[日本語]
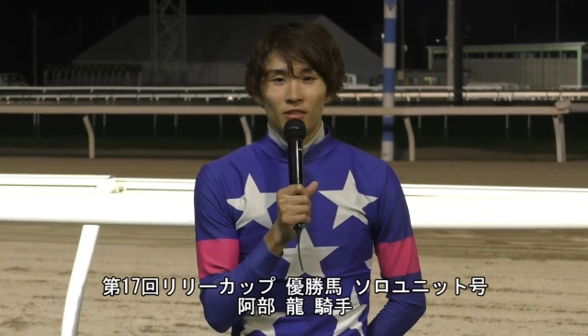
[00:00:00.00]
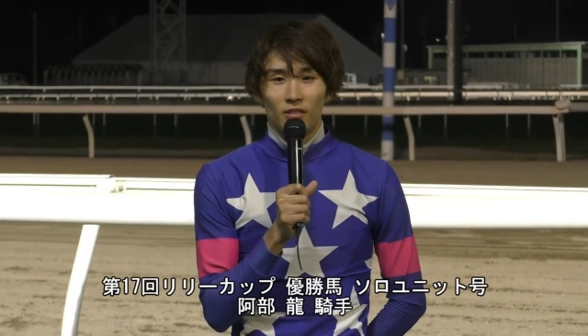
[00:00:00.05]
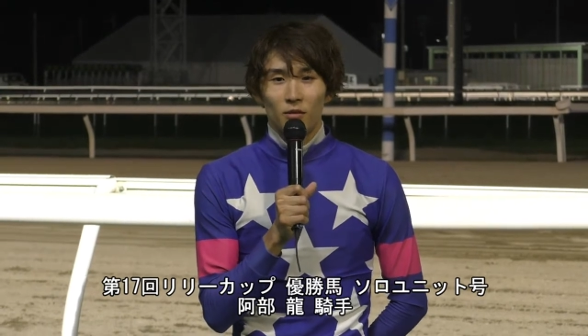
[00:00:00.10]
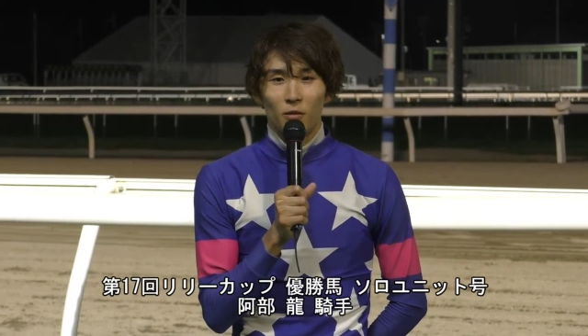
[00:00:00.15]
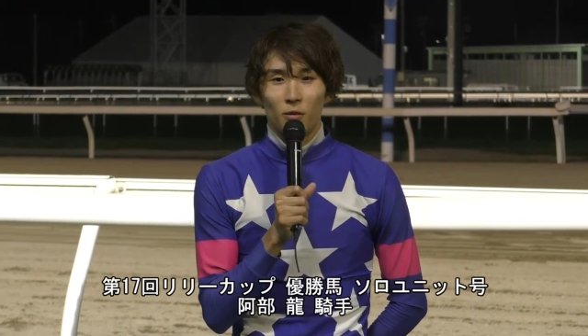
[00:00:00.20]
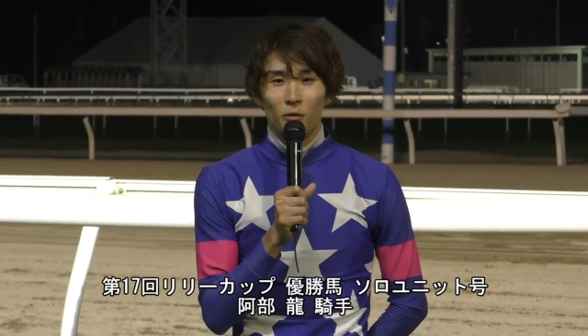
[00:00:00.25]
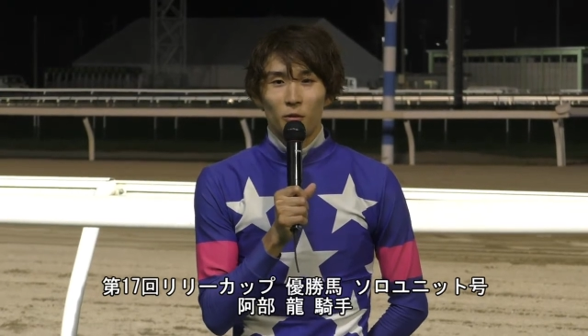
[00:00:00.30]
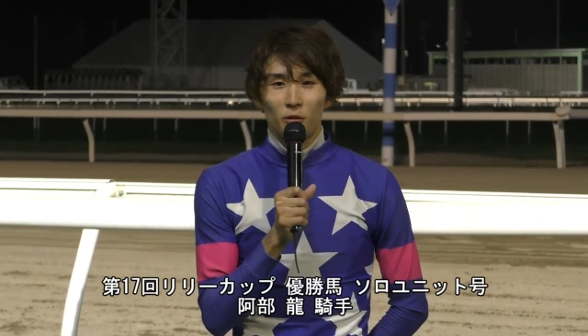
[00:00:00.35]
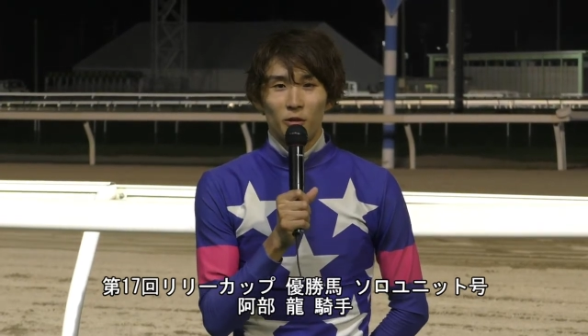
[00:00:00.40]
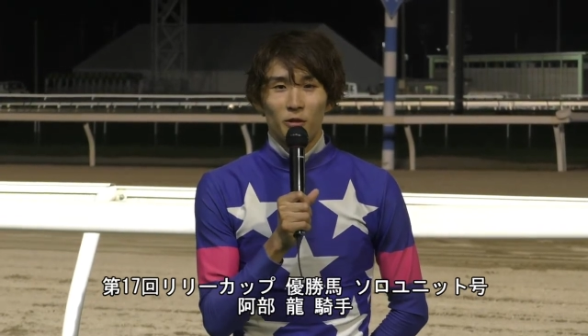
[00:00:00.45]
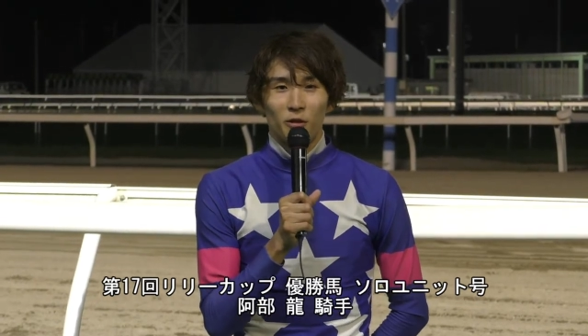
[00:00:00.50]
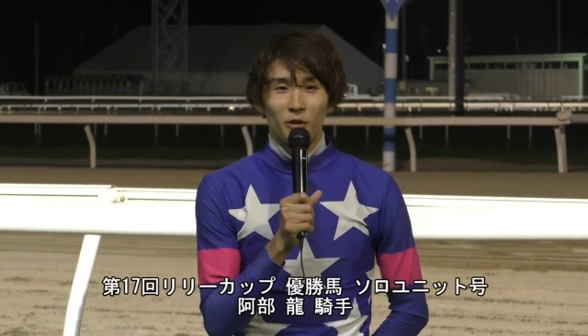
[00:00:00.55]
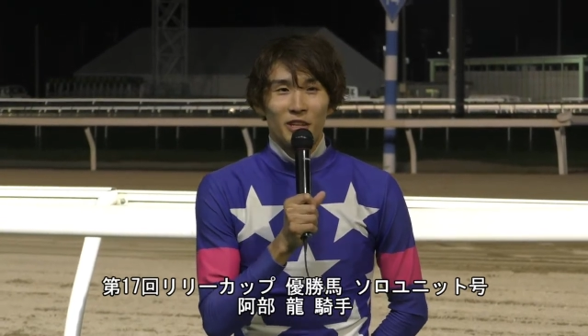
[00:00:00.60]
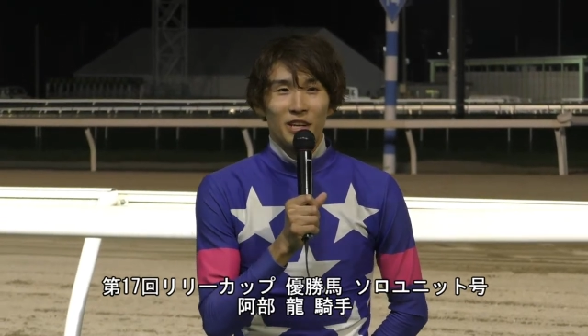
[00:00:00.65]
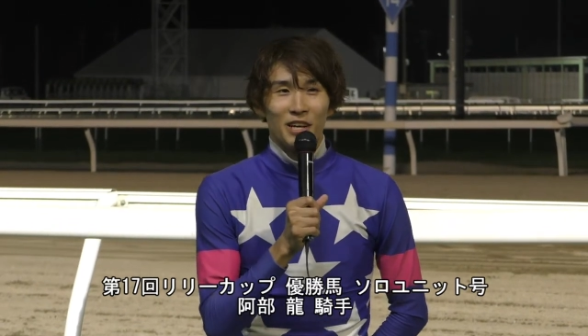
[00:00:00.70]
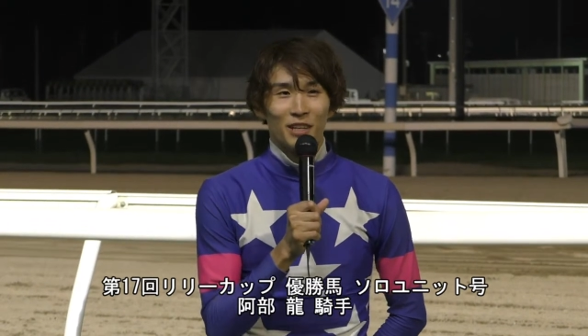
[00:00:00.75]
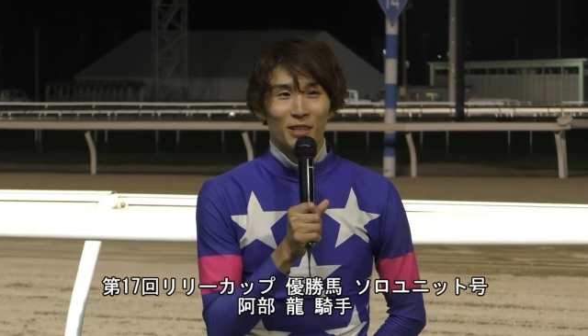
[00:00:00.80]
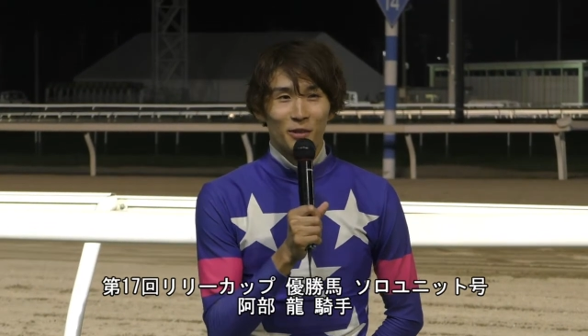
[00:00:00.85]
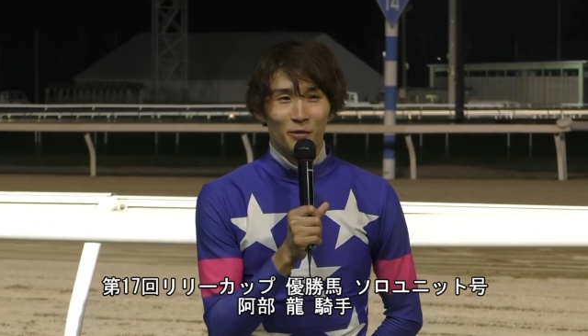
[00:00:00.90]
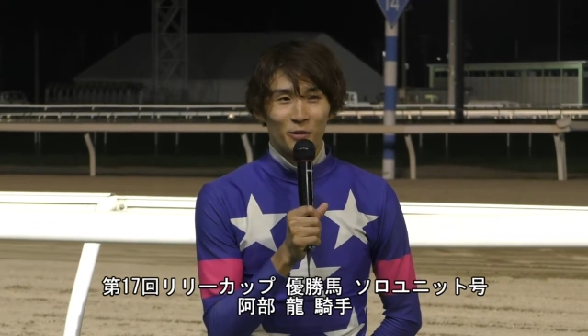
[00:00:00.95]
心強い
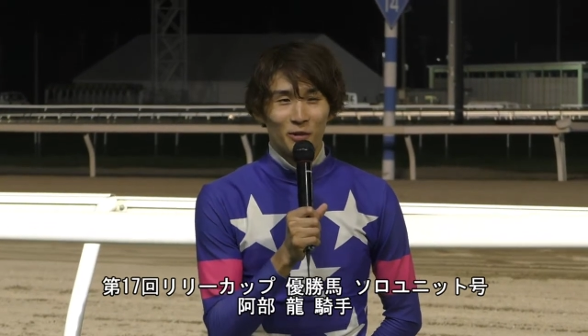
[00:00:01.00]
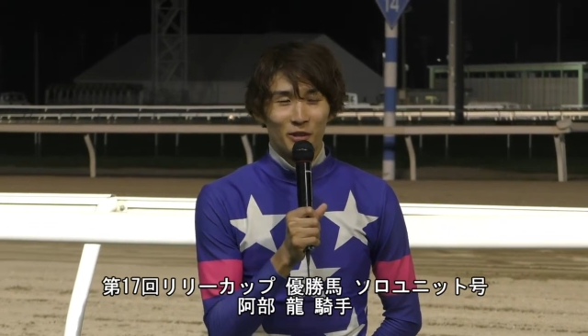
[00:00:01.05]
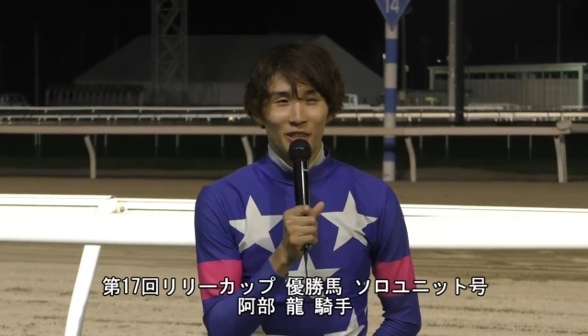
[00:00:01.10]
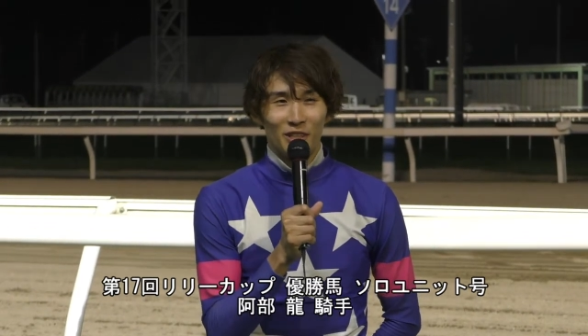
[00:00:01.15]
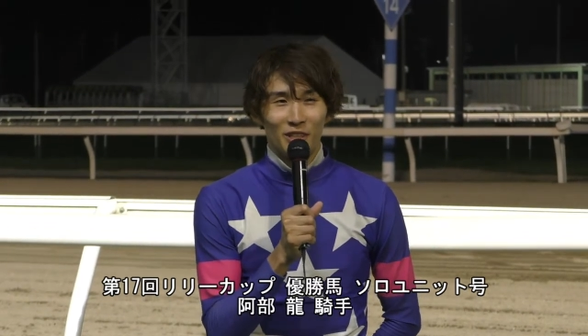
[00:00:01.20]
なと思って、